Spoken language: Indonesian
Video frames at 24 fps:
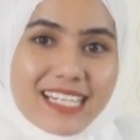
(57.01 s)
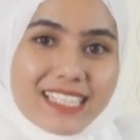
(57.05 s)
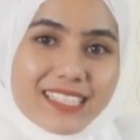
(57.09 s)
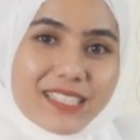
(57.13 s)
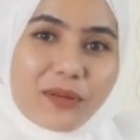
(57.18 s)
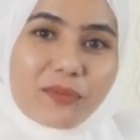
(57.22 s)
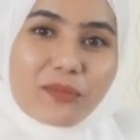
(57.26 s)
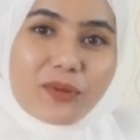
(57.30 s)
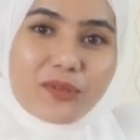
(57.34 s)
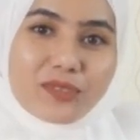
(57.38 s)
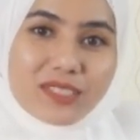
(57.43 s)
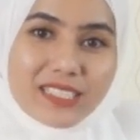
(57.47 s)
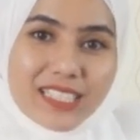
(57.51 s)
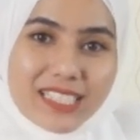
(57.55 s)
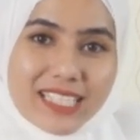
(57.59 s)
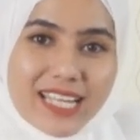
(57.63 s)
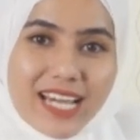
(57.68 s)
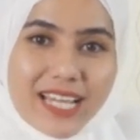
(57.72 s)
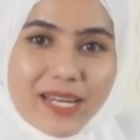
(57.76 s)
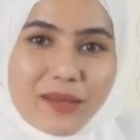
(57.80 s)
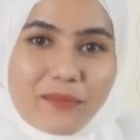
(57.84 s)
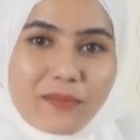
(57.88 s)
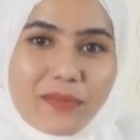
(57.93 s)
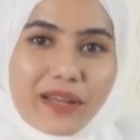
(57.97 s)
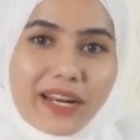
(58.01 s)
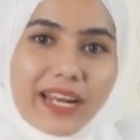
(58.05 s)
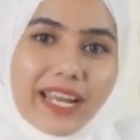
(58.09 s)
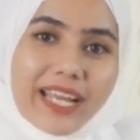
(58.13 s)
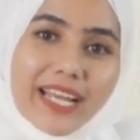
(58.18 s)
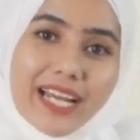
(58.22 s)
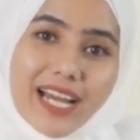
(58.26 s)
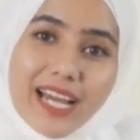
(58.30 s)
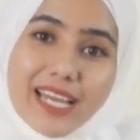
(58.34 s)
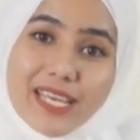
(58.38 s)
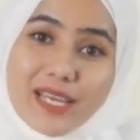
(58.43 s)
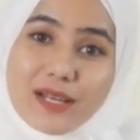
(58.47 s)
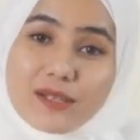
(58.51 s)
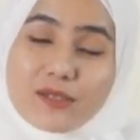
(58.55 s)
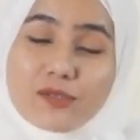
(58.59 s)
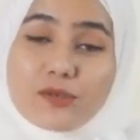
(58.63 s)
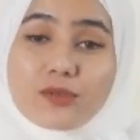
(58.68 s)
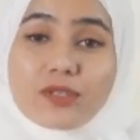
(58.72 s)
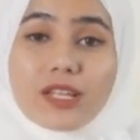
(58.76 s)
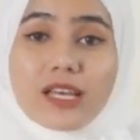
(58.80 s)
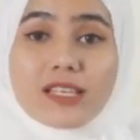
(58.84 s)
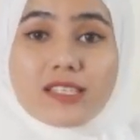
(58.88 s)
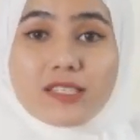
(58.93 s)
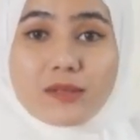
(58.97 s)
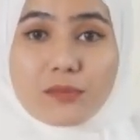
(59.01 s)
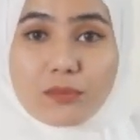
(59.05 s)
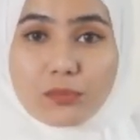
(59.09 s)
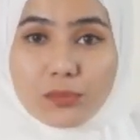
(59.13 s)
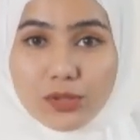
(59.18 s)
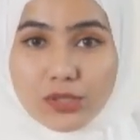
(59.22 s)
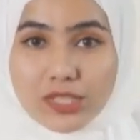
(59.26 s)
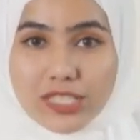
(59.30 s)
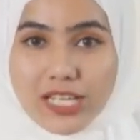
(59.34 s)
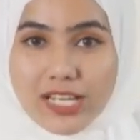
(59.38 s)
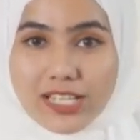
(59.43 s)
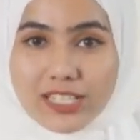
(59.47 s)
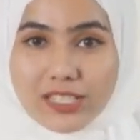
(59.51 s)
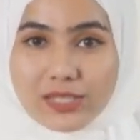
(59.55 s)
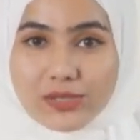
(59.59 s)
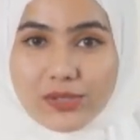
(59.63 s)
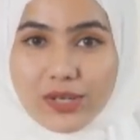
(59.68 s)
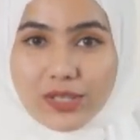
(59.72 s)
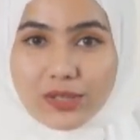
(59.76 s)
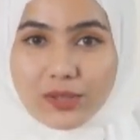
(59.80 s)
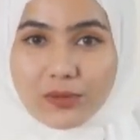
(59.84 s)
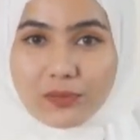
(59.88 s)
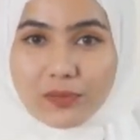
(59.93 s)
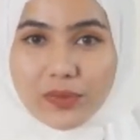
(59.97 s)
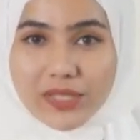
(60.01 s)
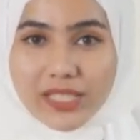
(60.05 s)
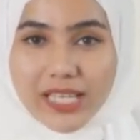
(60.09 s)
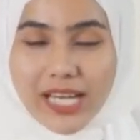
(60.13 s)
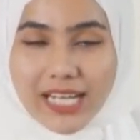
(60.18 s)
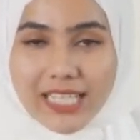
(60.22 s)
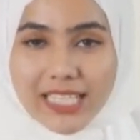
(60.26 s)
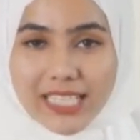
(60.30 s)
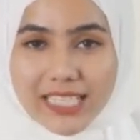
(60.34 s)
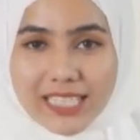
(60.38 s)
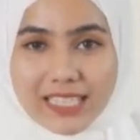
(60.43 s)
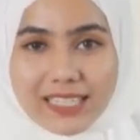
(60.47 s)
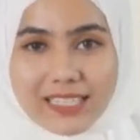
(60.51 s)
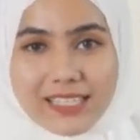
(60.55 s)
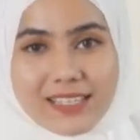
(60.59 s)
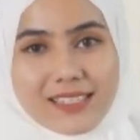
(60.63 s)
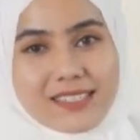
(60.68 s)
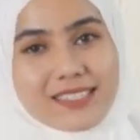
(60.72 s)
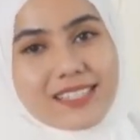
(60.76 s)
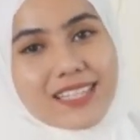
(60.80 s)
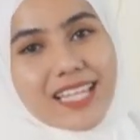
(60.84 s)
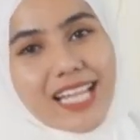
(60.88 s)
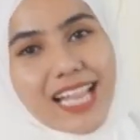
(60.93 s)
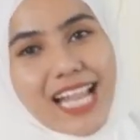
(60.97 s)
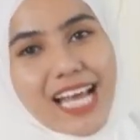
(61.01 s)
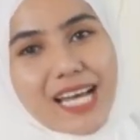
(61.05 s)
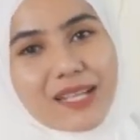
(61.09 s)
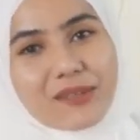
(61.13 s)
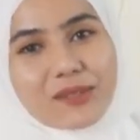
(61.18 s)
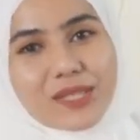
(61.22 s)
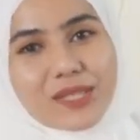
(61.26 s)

Terbukti dari mereka yang sudah sembuh dari suatu penyakit setelah